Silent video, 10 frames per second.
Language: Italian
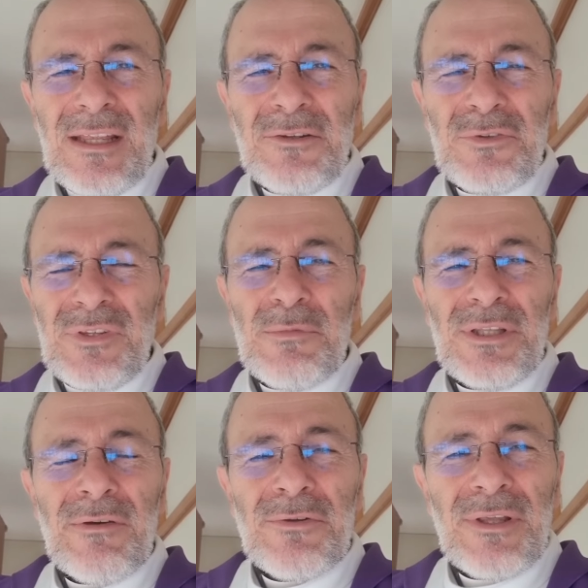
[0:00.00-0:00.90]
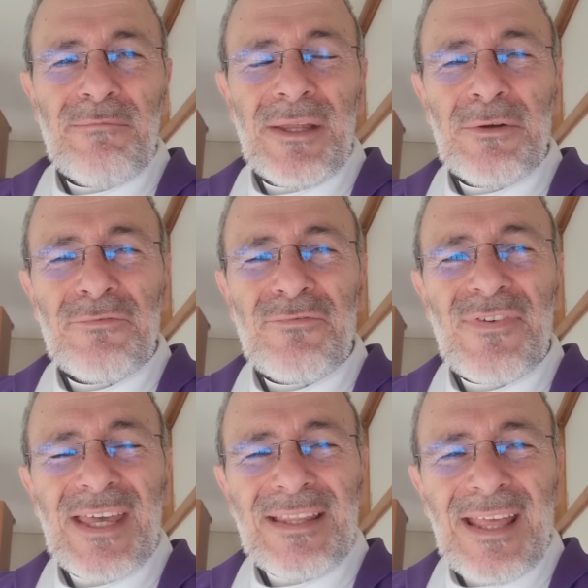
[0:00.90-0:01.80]
non si potevano nemmeno
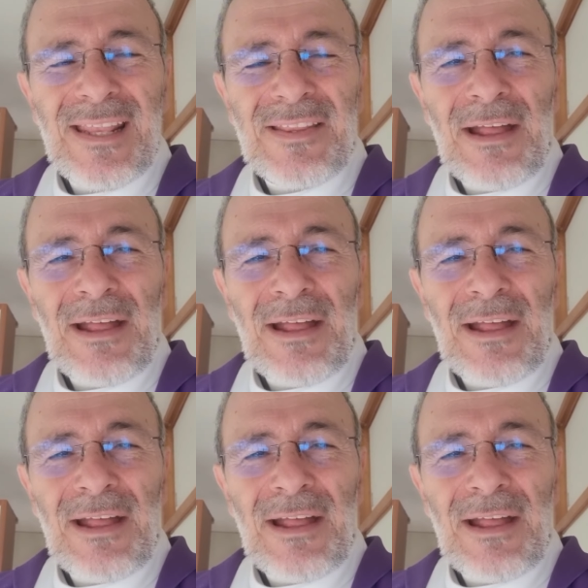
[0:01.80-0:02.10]
vedere,